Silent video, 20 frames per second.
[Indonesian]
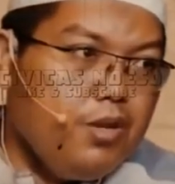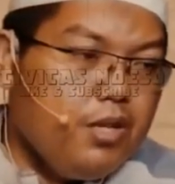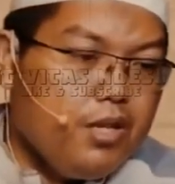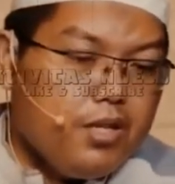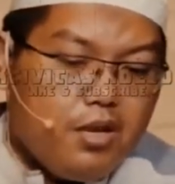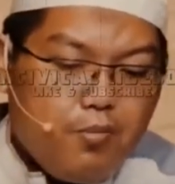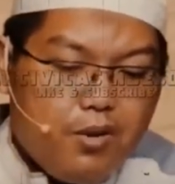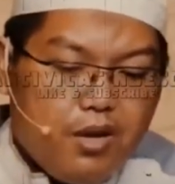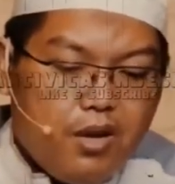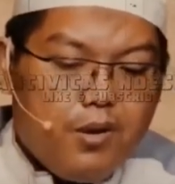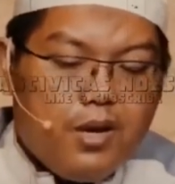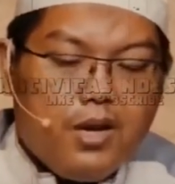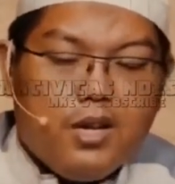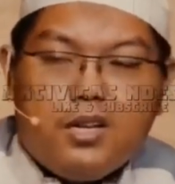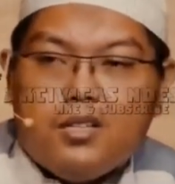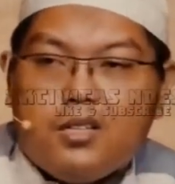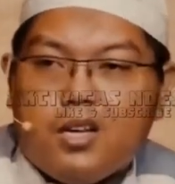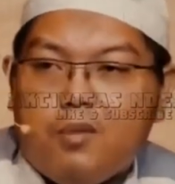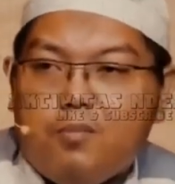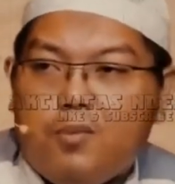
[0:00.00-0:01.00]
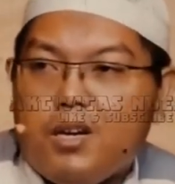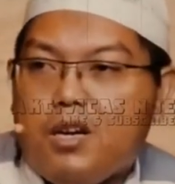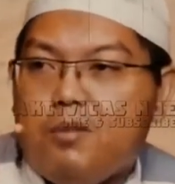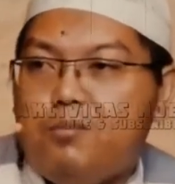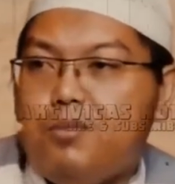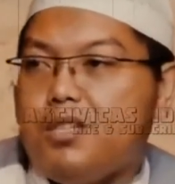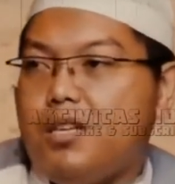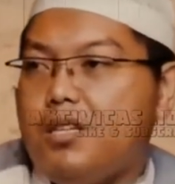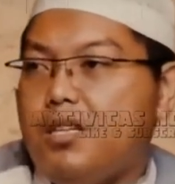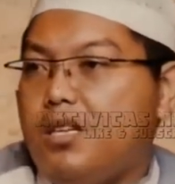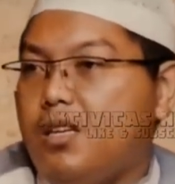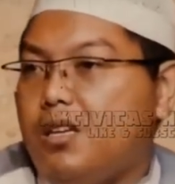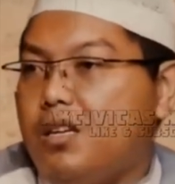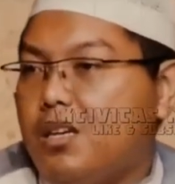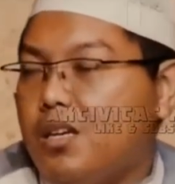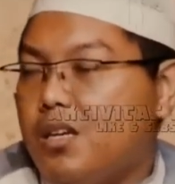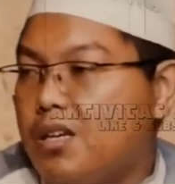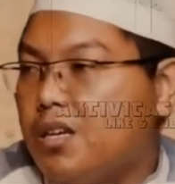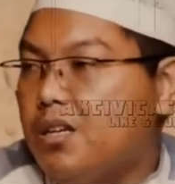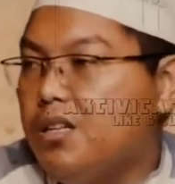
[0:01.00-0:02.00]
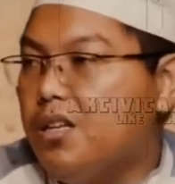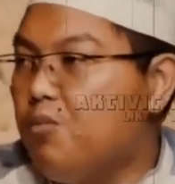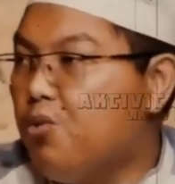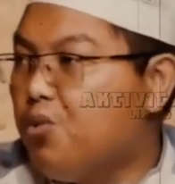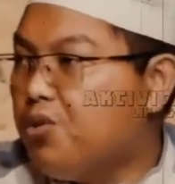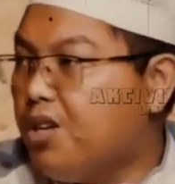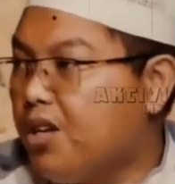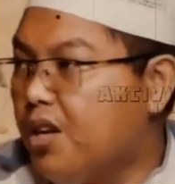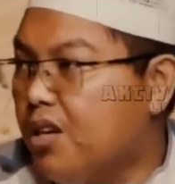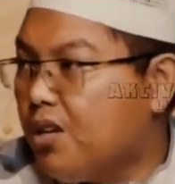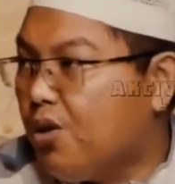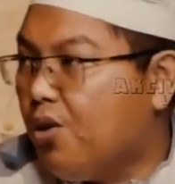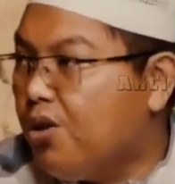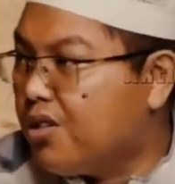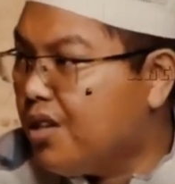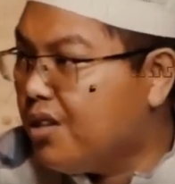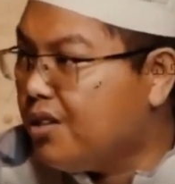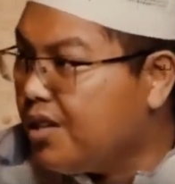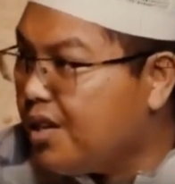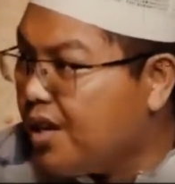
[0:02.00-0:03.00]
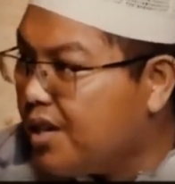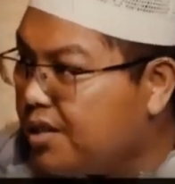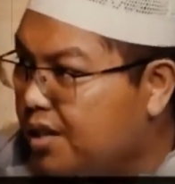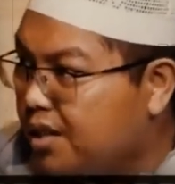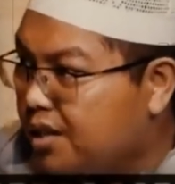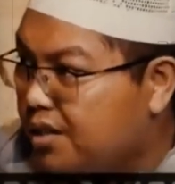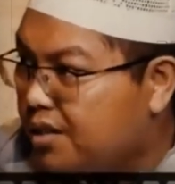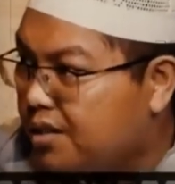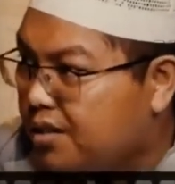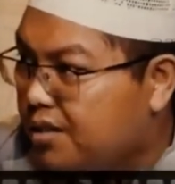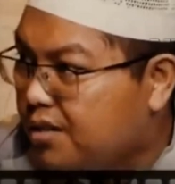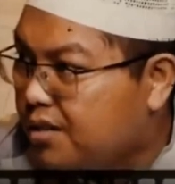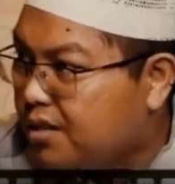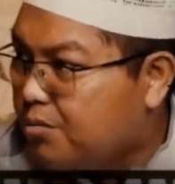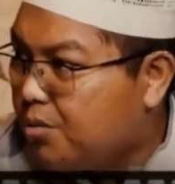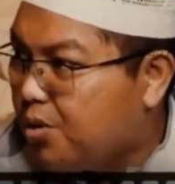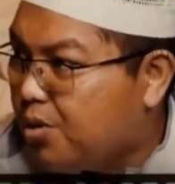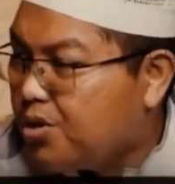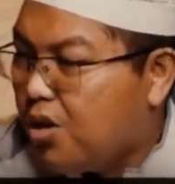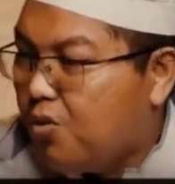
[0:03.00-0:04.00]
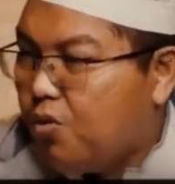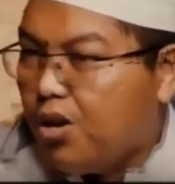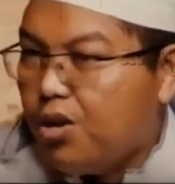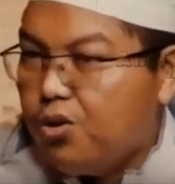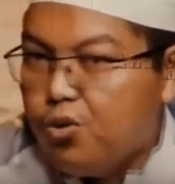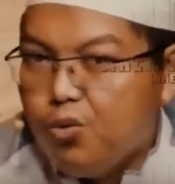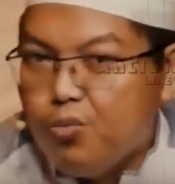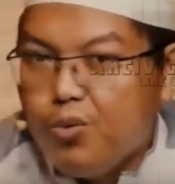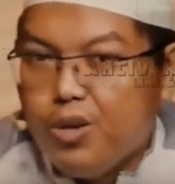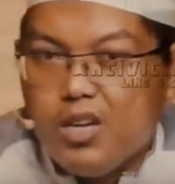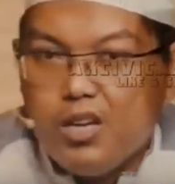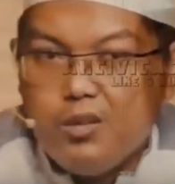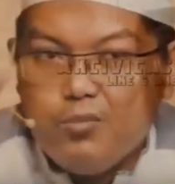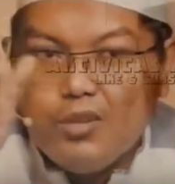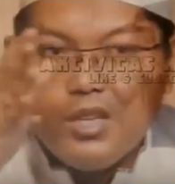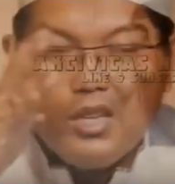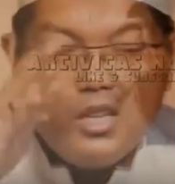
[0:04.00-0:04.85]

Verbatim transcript: Tapi berita sampai kepada kita, apakah bisa di, kita buktikan keotentikannya? Bosnya wali dulu